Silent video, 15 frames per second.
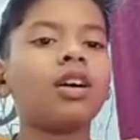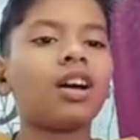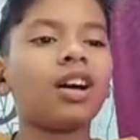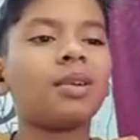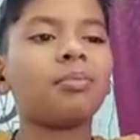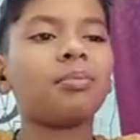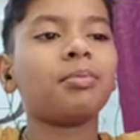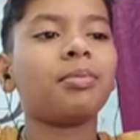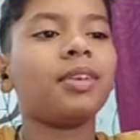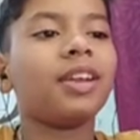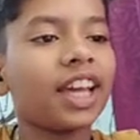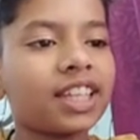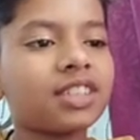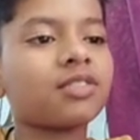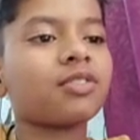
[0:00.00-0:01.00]
हम
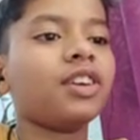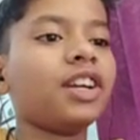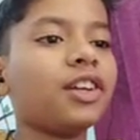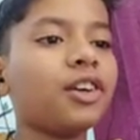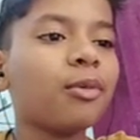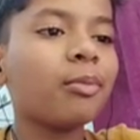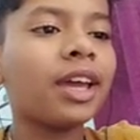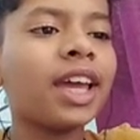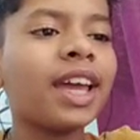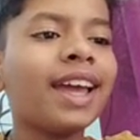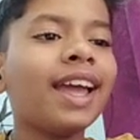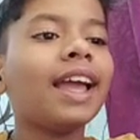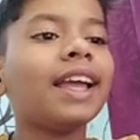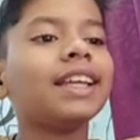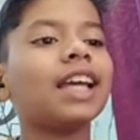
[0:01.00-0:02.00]
नेक्स्ट वीडियो में
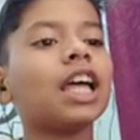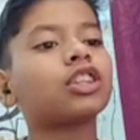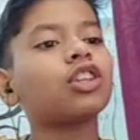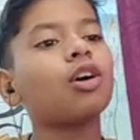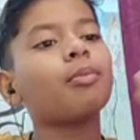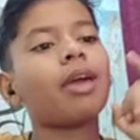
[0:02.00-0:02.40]
या तो हम